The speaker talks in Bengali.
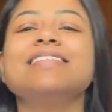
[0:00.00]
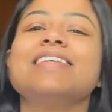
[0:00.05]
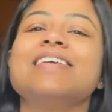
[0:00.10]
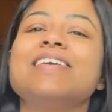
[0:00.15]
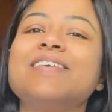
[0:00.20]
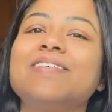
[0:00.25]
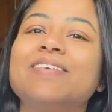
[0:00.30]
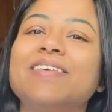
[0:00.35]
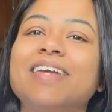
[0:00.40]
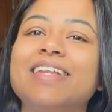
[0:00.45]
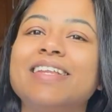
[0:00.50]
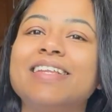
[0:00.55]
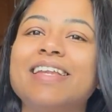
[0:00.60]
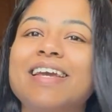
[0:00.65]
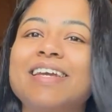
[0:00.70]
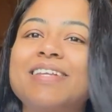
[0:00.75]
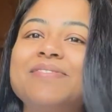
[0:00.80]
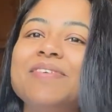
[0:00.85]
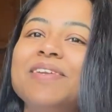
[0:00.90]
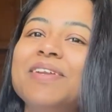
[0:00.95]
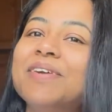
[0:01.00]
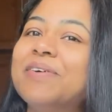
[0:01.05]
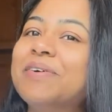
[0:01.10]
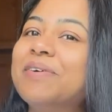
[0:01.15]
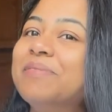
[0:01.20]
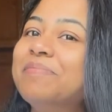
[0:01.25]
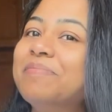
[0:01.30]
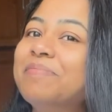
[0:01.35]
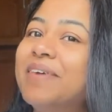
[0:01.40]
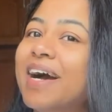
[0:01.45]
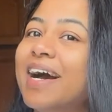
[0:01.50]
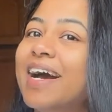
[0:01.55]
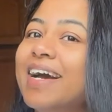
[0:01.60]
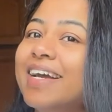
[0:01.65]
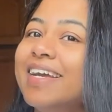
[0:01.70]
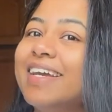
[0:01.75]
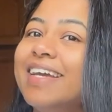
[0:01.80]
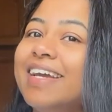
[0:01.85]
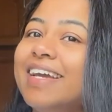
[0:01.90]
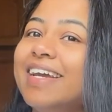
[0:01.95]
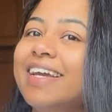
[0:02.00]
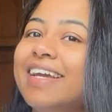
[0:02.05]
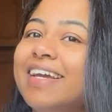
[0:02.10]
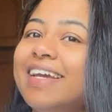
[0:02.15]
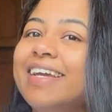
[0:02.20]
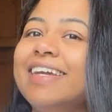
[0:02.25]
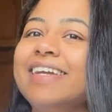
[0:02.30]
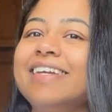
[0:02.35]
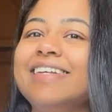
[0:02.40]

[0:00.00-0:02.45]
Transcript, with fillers: সি ইউ ইন নেক্সট ভিডিও বাই